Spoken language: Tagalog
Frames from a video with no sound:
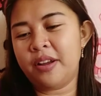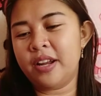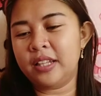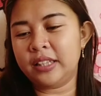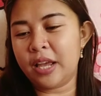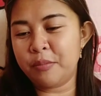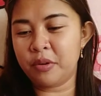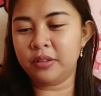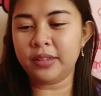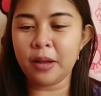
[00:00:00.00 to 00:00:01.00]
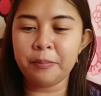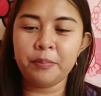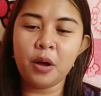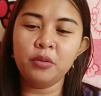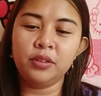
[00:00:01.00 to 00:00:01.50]
ka ng tabletop
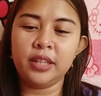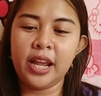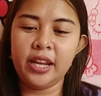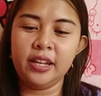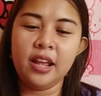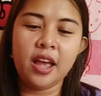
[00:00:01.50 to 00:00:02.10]
fountain.